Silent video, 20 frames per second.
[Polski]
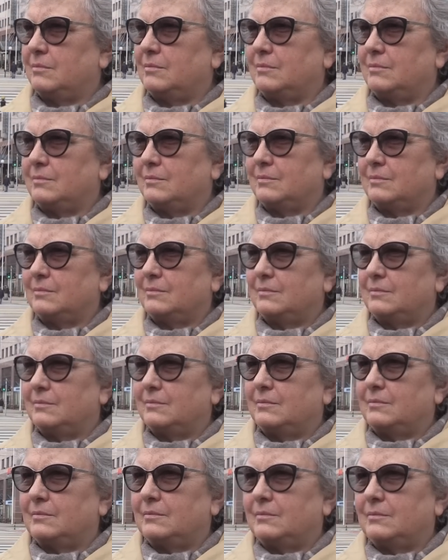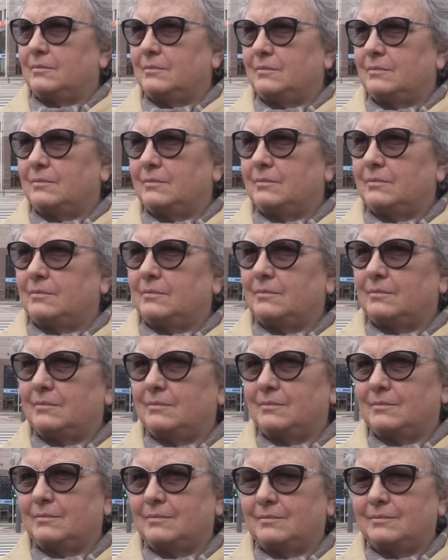A odczuwa Pani podwyżkę tego
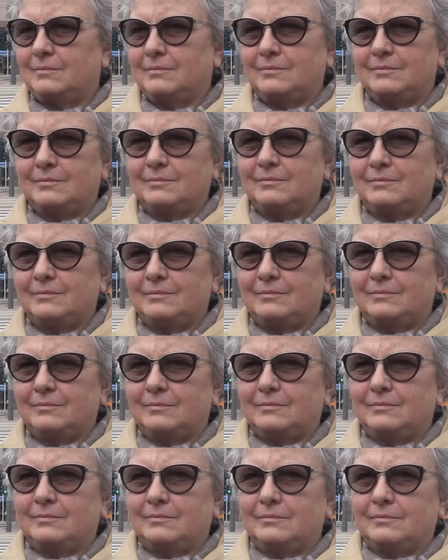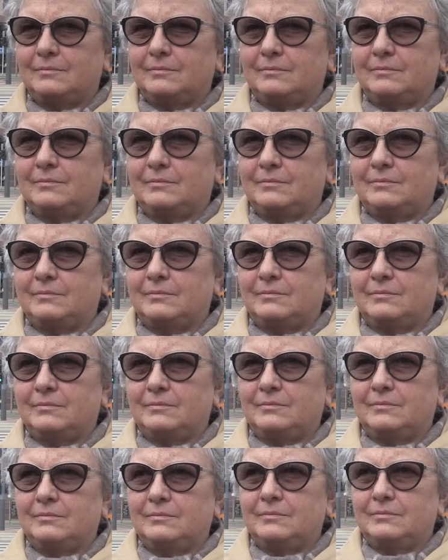swojego ulubionego chleba w przeciągu ostatniego roku,
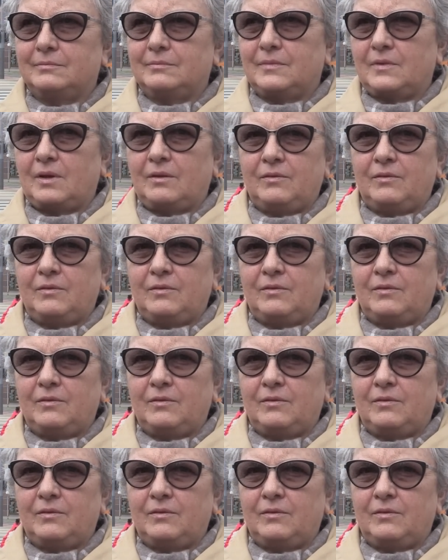powiedzmy?